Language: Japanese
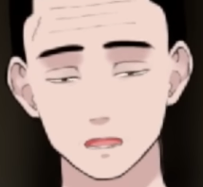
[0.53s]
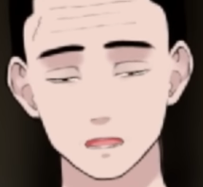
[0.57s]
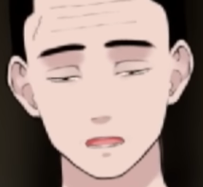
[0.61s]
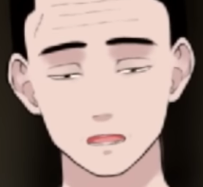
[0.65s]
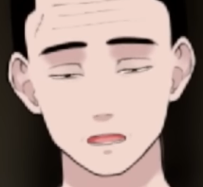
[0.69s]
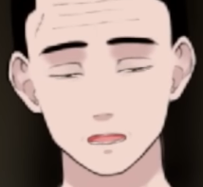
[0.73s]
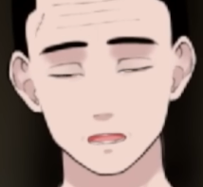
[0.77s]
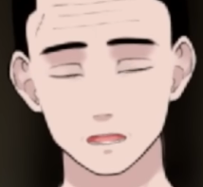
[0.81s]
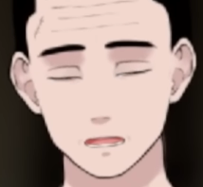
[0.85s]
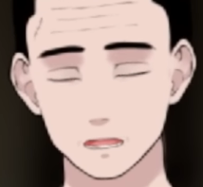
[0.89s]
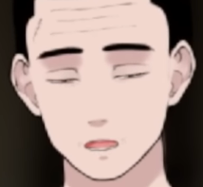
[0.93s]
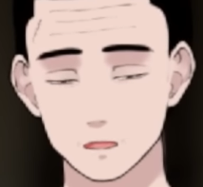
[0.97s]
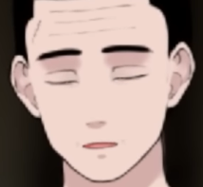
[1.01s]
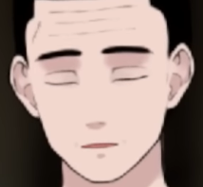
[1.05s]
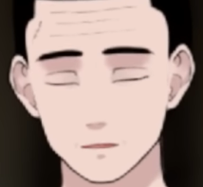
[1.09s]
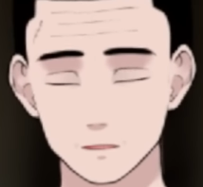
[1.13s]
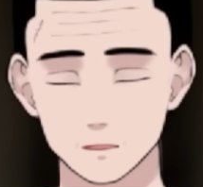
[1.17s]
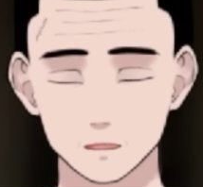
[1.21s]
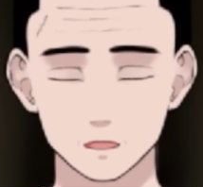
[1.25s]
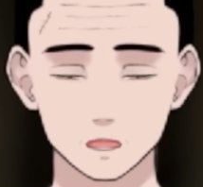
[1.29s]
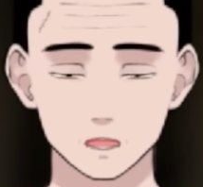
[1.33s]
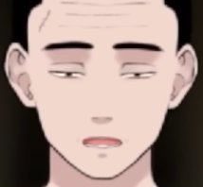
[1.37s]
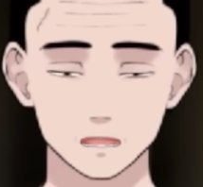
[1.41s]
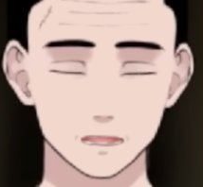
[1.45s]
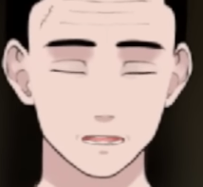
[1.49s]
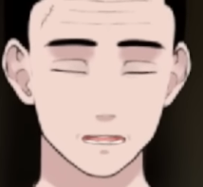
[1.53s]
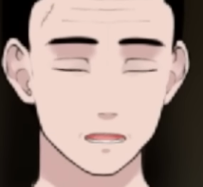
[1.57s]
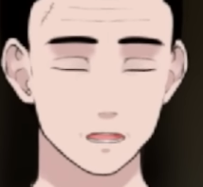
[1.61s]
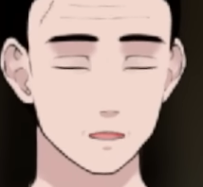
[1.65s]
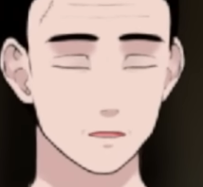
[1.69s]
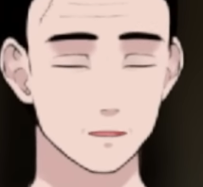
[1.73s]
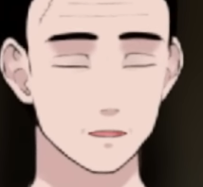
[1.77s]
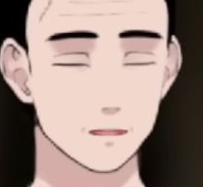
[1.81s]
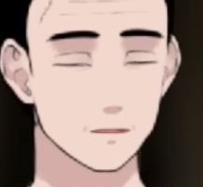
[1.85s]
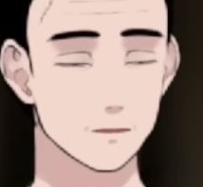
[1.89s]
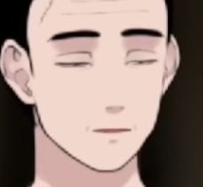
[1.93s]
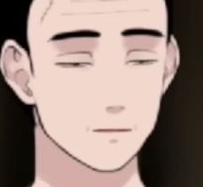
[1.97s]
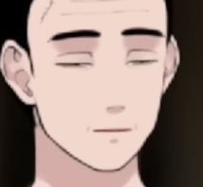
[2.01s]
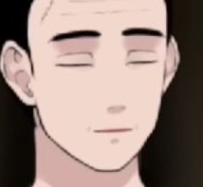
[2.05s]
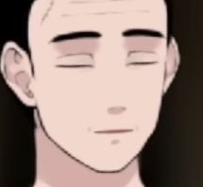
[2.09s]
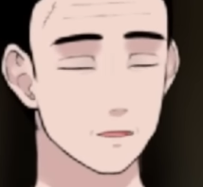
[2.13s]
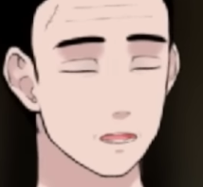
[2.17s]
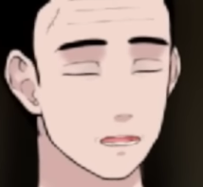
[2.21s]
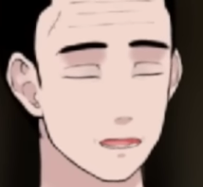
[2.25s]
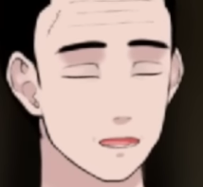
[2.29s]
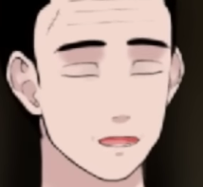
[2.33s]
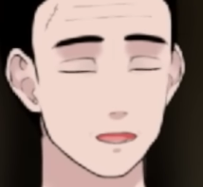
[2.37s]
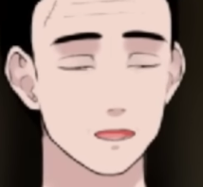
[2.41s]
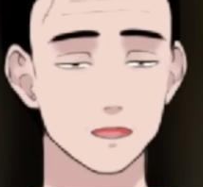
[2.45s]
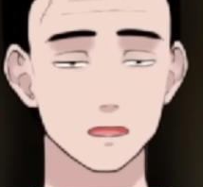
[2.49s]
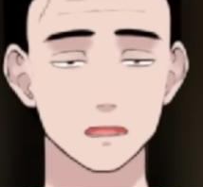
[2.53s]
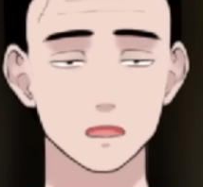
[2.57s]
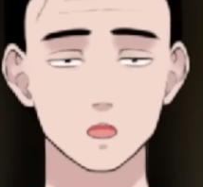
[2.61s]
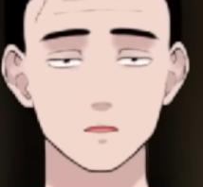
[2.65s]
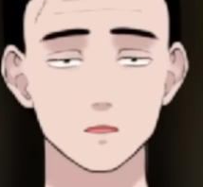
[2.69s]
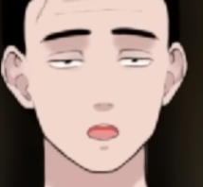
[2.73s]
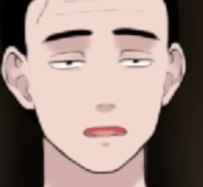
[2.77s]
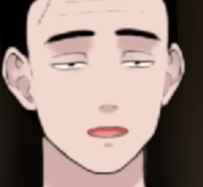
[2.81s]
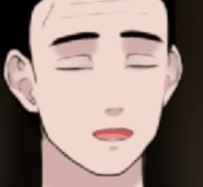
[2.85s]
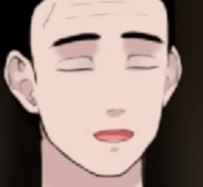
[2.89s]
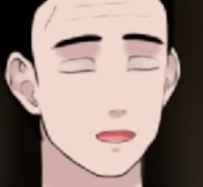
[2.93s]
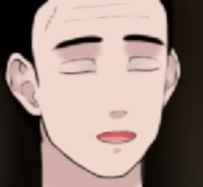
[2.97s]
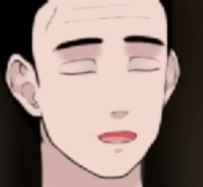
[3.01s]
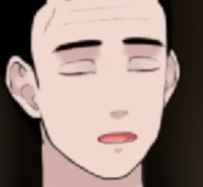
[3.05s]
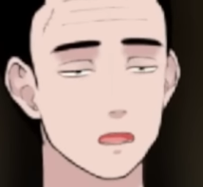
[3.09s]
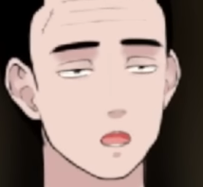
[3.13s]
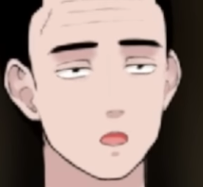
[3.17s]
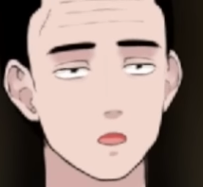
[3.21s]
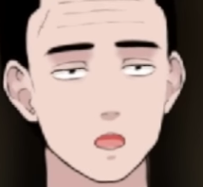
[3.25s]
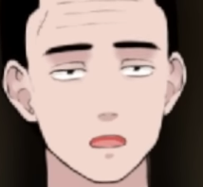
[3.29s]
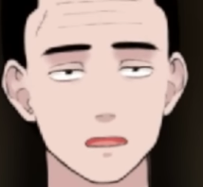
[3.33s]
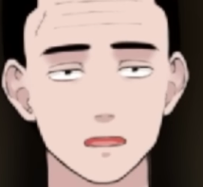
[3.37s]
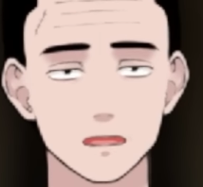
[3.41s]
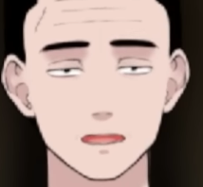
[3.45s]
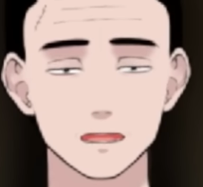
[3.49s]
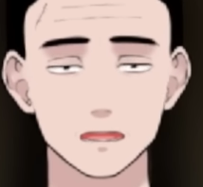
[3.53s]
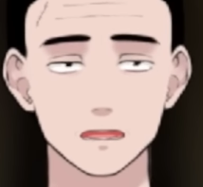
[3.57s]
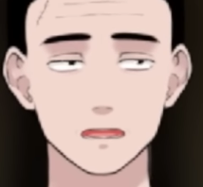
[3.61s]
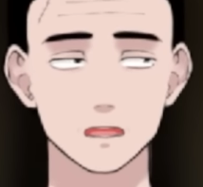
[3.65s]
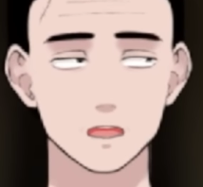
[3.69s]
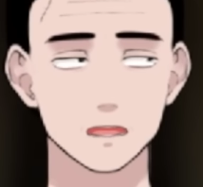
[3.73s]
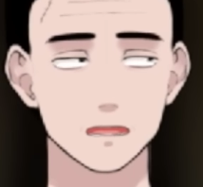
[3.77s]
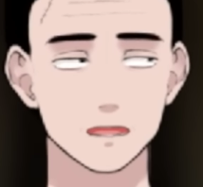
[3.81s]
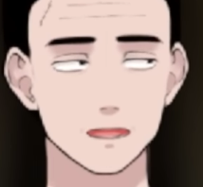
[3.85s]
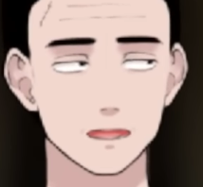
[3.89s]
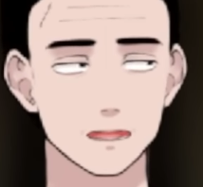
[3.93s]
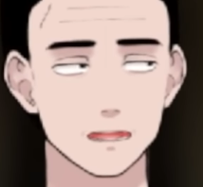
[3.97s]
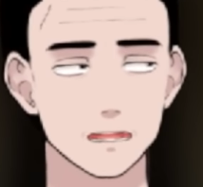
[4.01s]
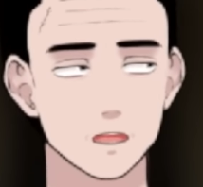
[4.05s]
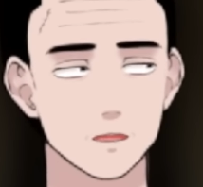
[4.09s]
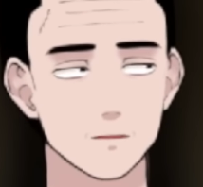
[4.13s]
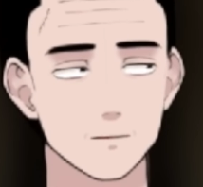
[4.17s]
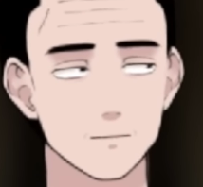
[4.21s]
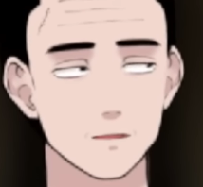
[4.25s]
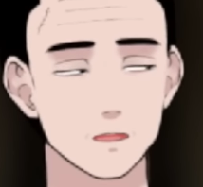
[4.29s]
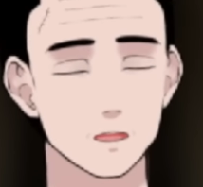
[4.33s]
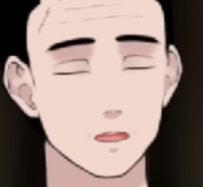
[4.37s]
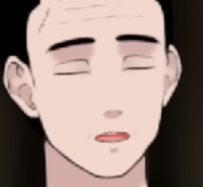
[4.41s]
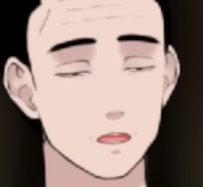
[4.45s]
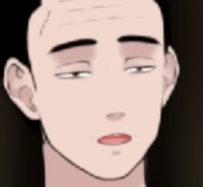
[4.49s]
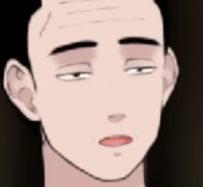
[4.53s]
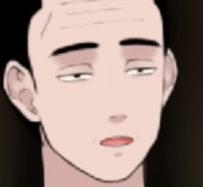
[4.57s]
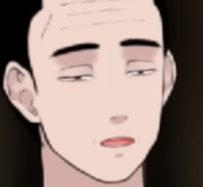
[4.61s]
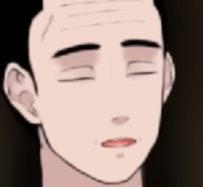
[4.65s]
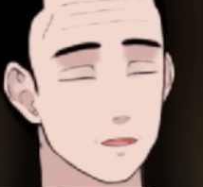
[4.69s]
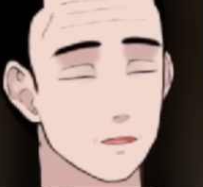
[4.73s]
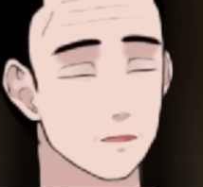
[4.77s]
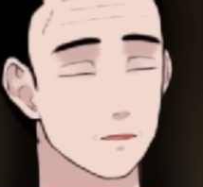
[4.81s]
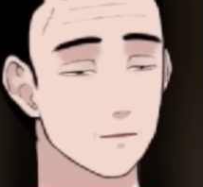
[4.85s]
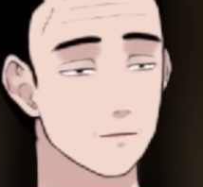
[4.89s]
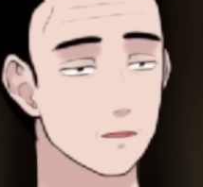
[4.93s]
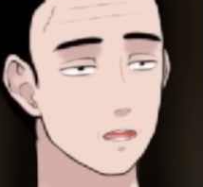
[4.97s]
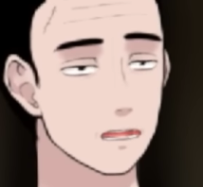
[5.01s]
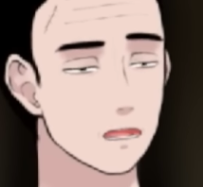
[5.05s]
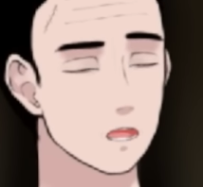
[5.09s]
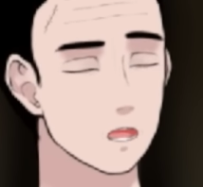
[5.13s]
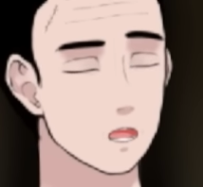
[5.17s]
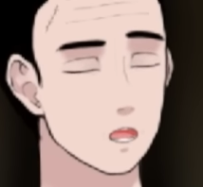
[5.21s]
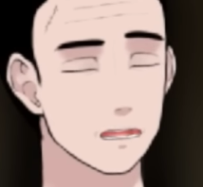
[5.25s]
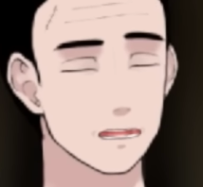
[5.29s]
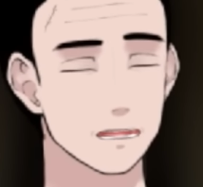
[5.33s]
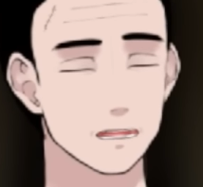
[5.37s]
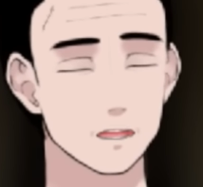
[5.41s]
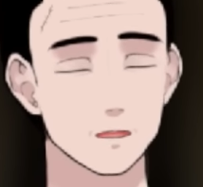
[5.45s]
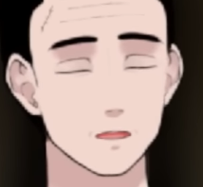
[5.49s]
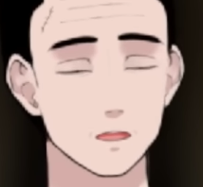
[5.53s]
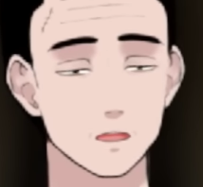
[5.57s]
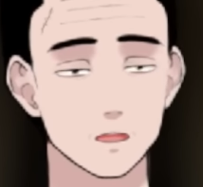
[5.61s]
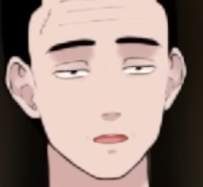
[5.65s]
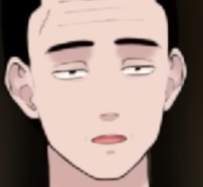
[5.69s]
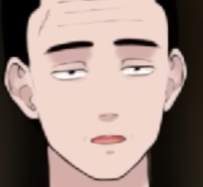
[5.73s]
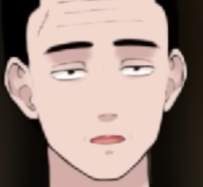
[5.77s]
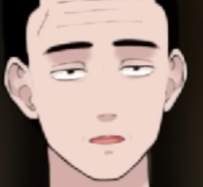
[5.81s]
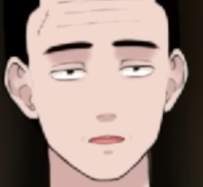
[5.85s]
はい、懲役太郎です。まあ、これだけね、その闇バイト、